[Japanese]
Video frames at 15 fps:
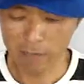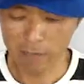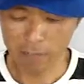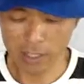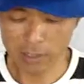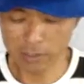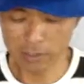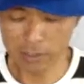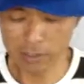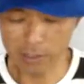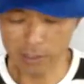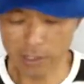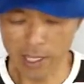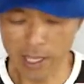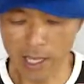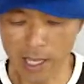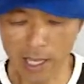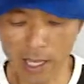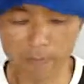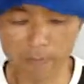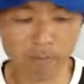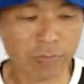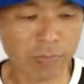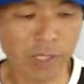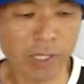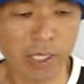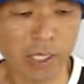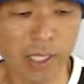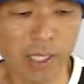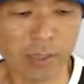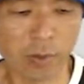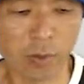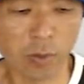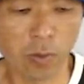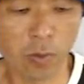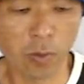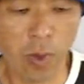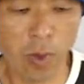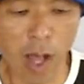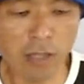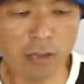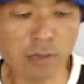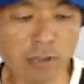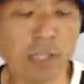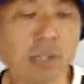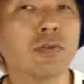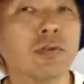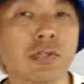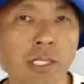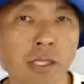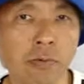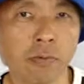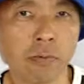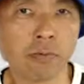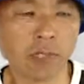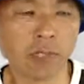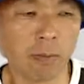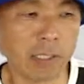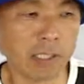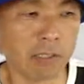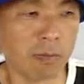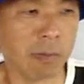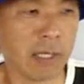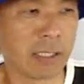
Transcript: まずじゃあえっ、ー、とアクアの風船を膨らませ